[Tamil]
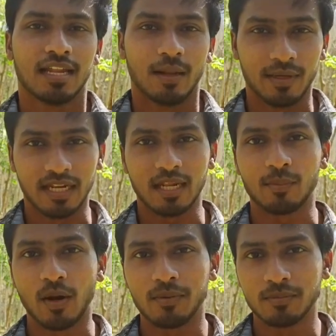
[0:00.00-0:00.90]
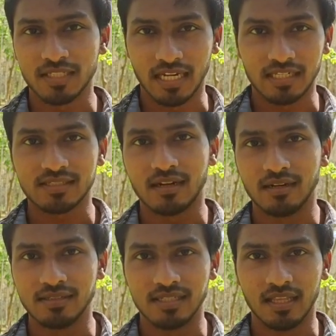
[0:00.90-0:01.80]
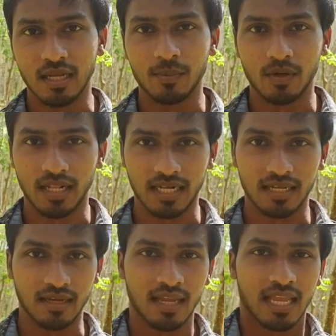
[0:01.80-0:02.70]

நமக்கு நிறைய ப்ராப்ளம்ஸ் நிறைய ஸ்ட்ரகிள்ஸ் அதுக்கப்புறம் நிறைய